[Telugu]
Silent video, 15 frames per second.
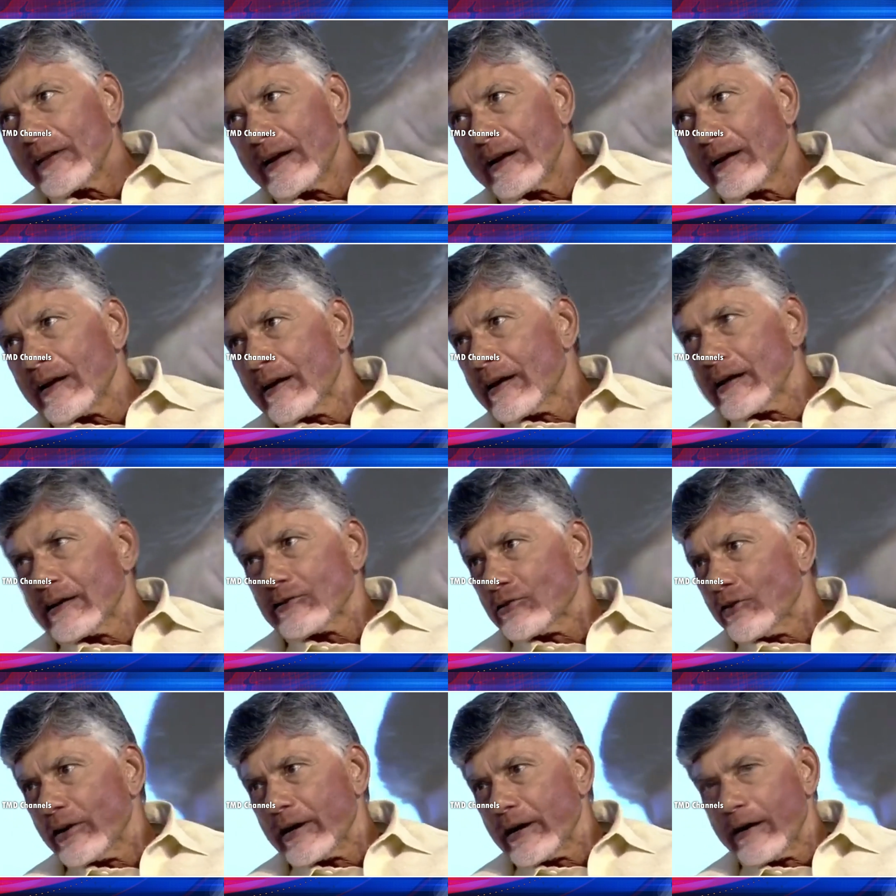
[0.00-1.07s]
చిత్రాలు మయూరి
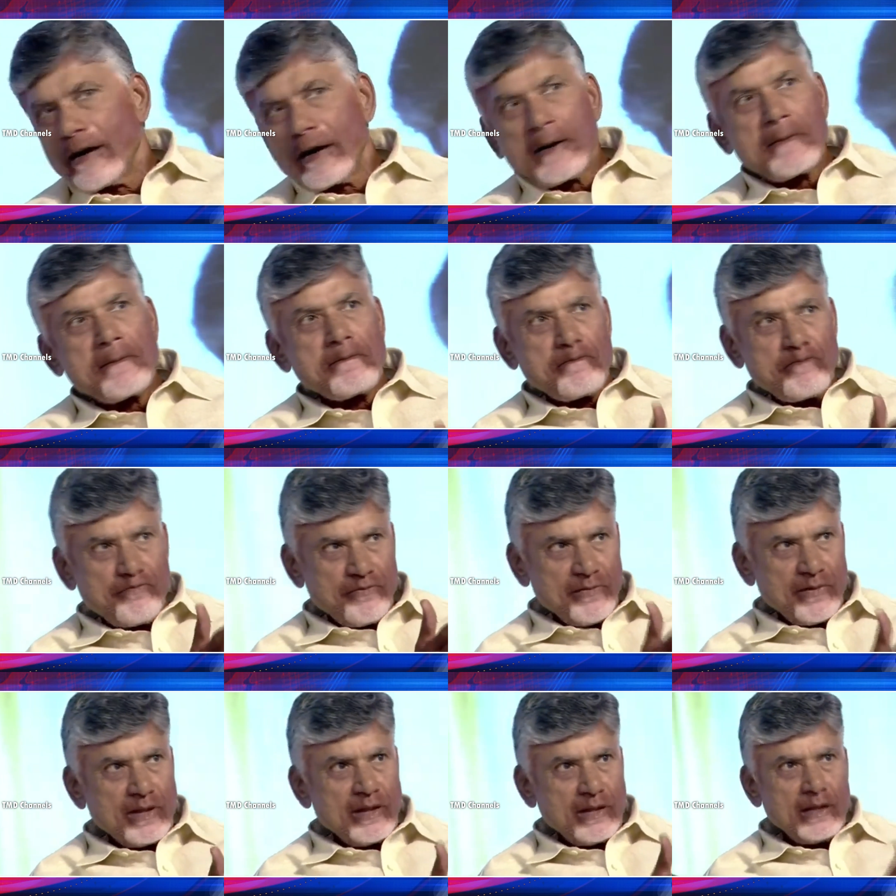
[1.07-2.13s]
లాంటి
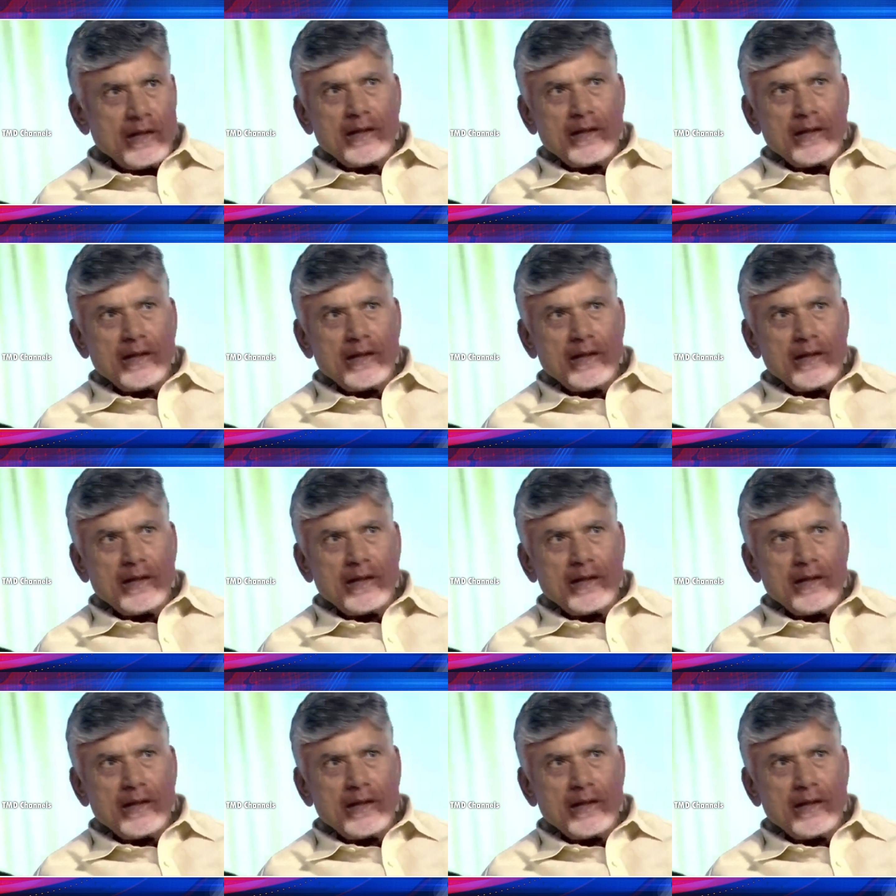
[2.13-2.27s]
ఆదర్శవంతమైనటువంటి